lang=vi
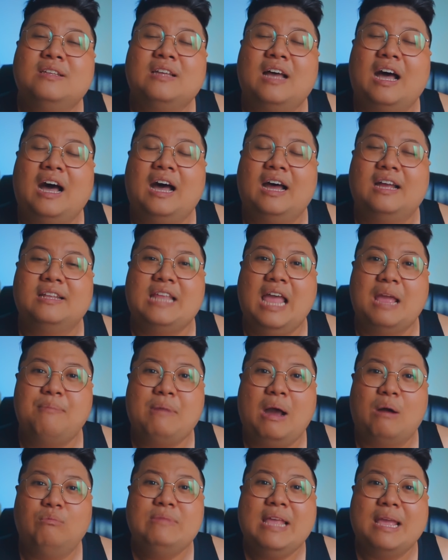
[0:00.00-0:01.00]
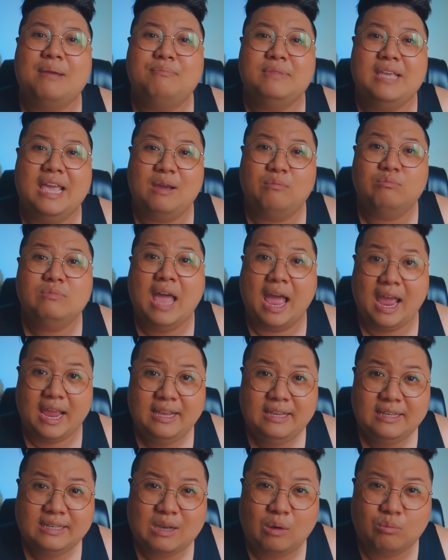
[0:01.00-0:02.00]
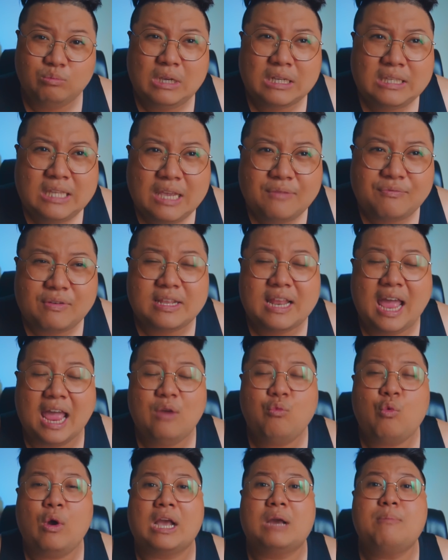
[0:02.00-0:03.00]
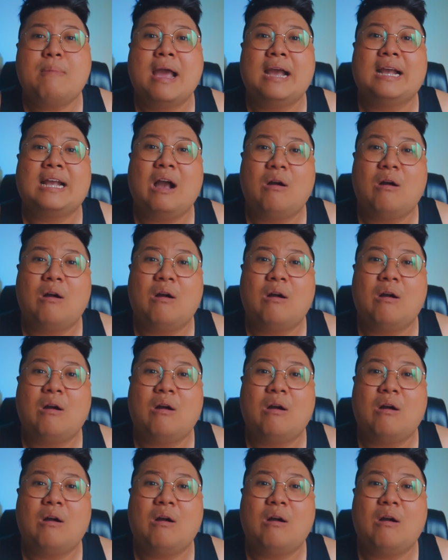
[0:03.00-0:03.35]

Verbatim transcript: à, để mà ổng đem về ổng để không nhất thiết phải để ngoài cái ban